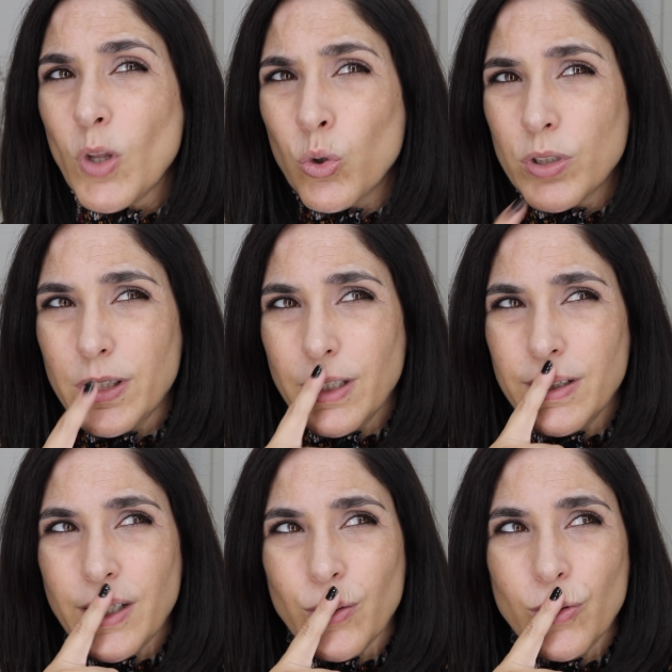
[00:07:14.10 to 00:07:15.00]
o
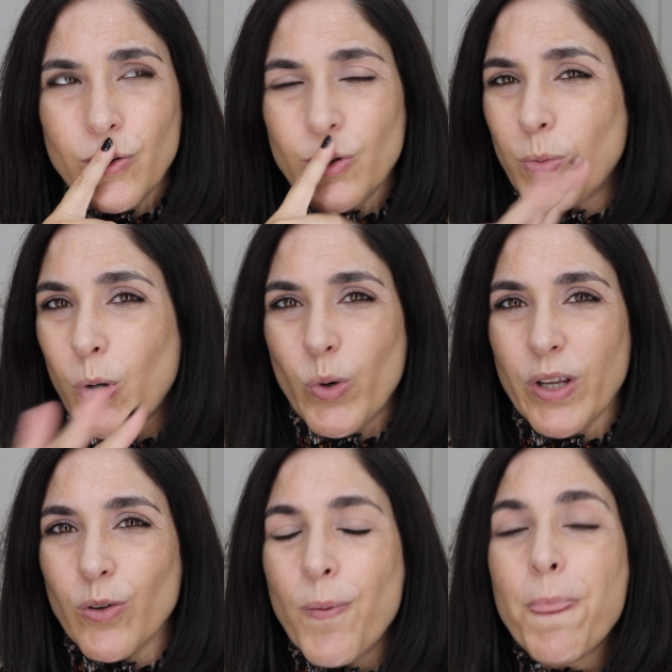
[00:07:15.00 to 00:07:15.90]
78 no me
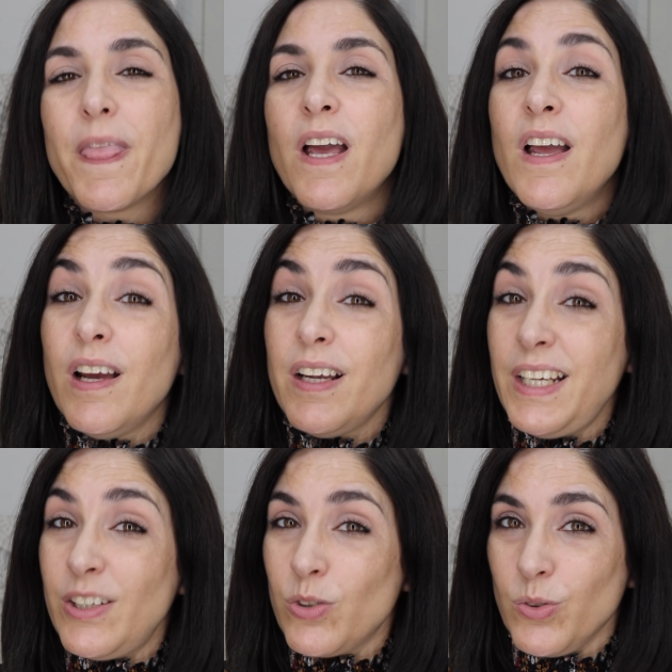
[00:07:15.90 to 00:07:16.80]
acuerdo
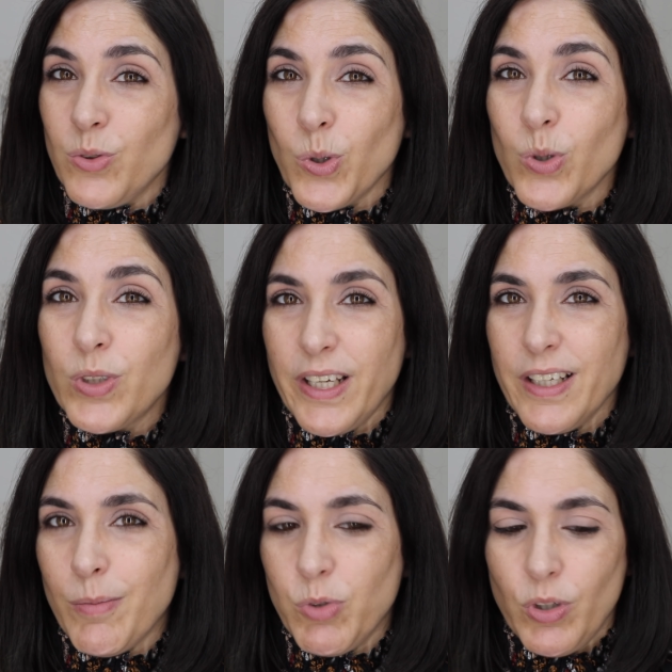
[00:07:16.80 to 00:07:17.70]
y son solo 6
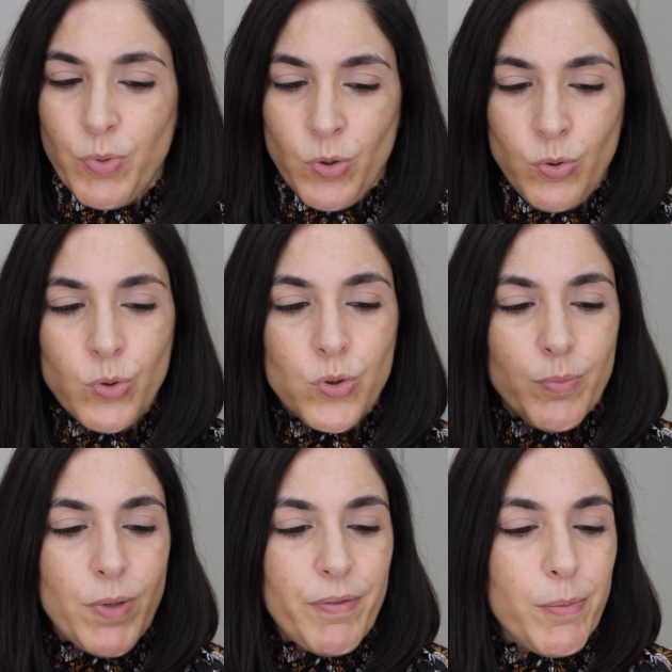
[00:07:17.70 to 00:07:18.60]
gramos de producto,
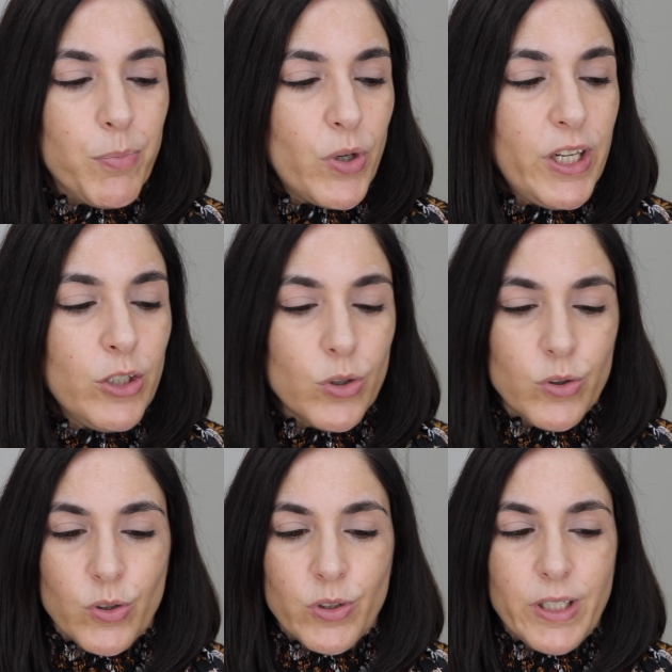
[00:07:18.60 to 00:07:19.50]
más bien poquito
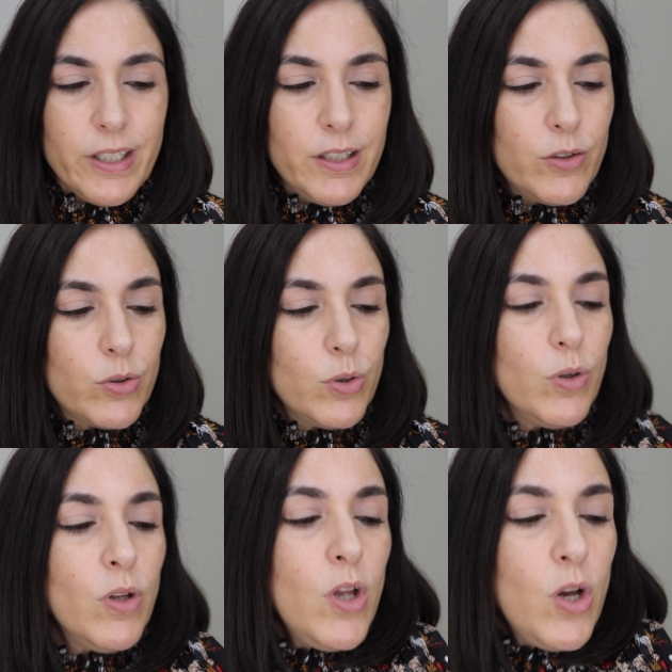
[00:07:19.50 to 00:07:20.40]
entonces este son
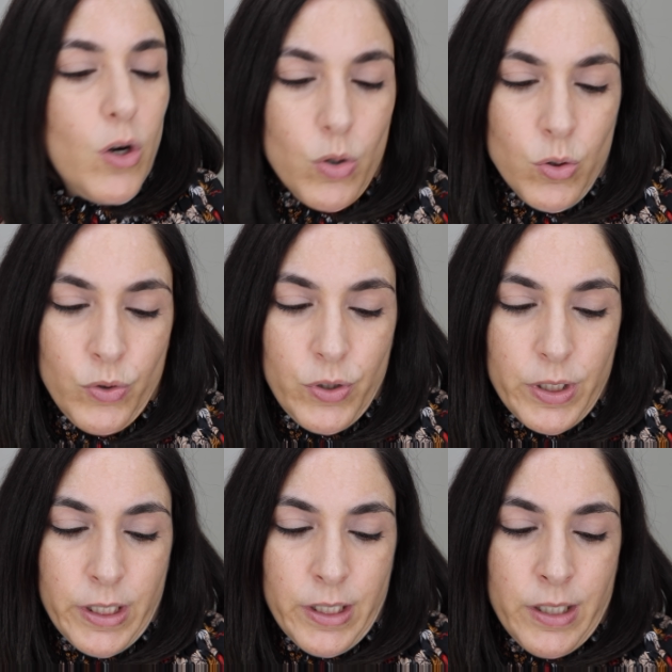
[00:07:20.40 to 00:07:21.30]

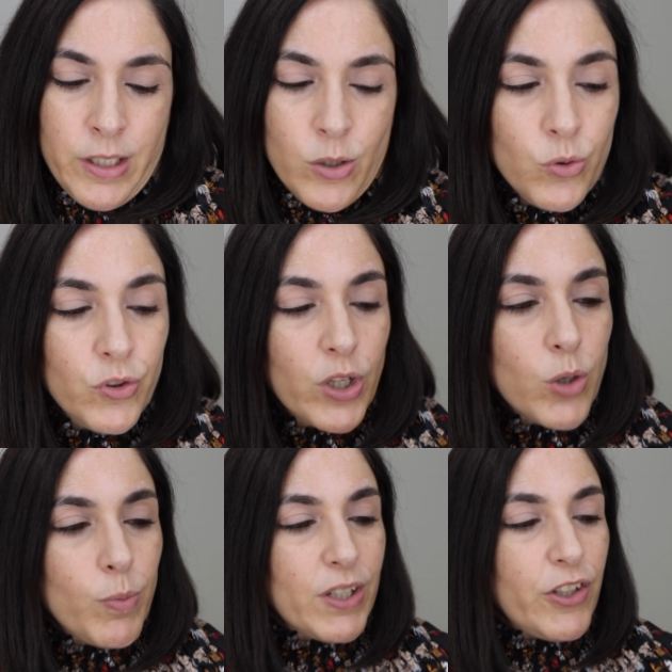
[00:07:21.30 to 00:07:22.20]

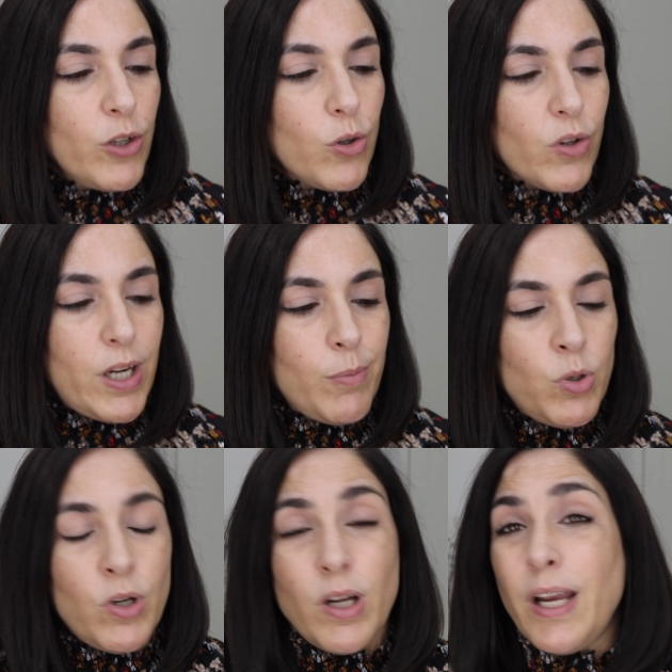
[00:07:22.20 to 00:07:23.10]
11,5
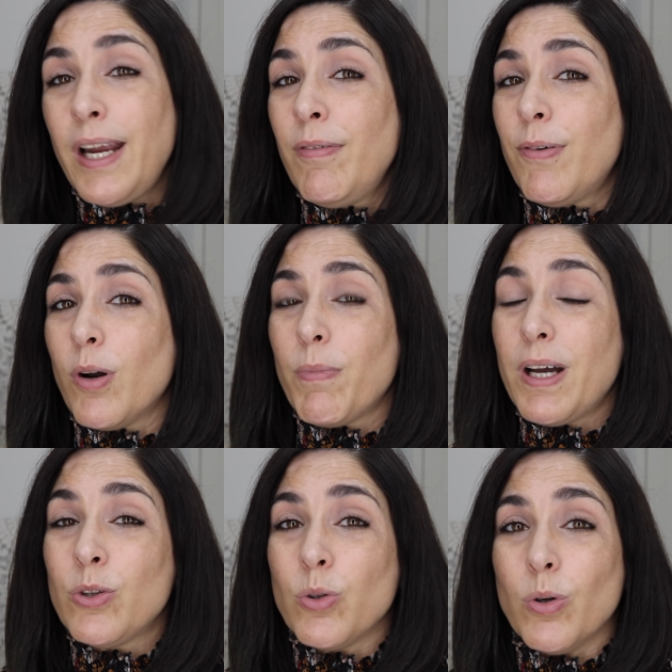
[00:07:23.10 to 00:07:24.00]
gramos. El
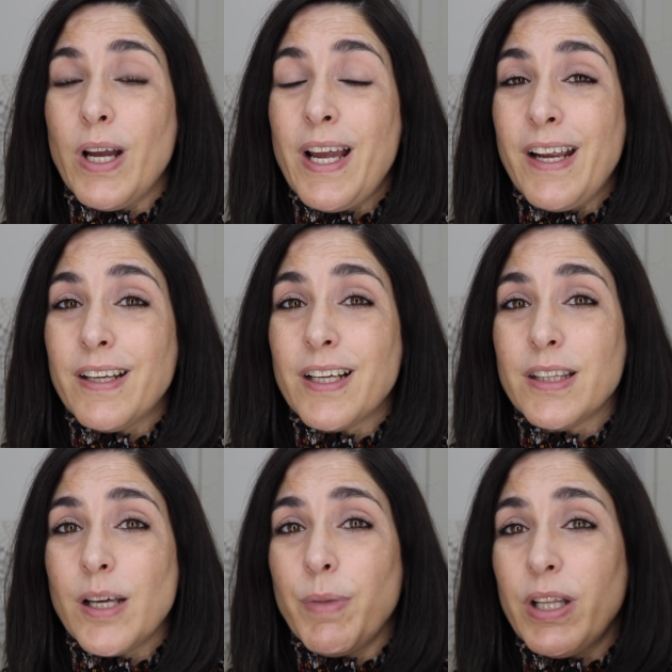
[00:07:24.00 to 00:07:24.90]
formato es
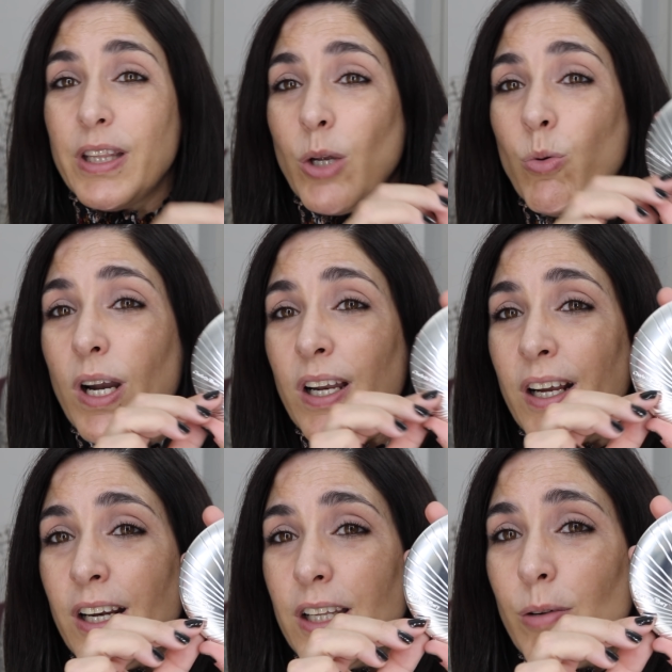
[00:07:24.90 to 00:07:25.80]
exactamente igual
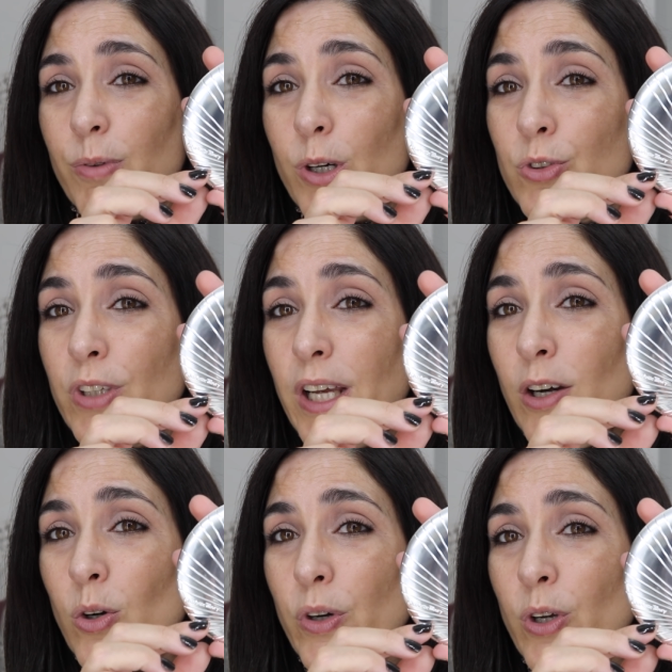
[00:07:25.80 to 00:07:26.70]
que el del bronzer,
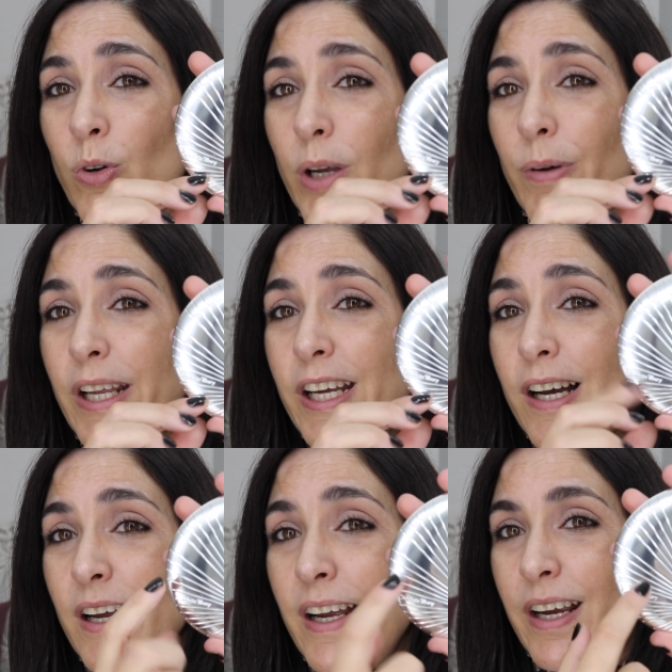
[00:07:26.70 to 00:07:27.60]
lo único que
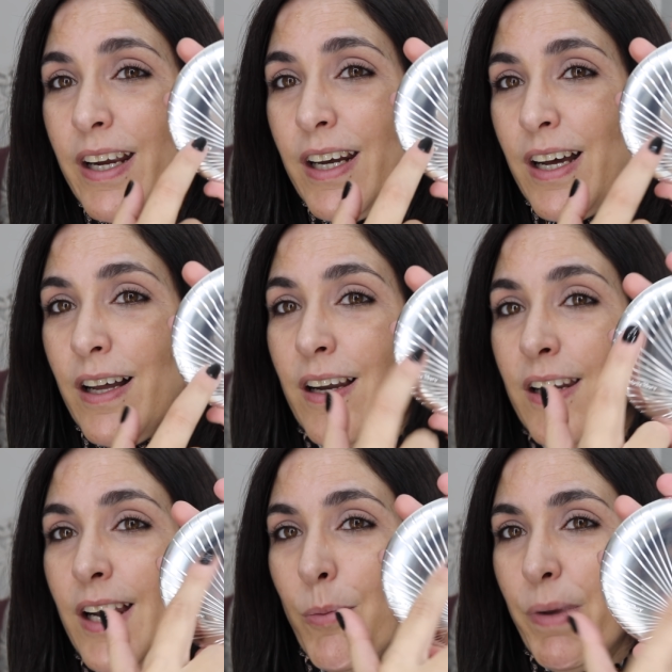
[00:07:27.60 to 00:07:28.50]
varía es que la,
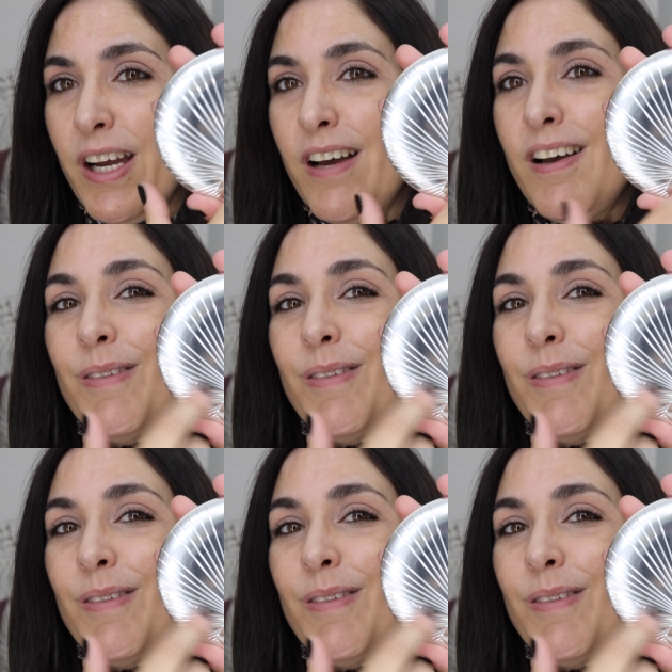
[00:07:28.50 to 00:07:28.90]
la, almeja,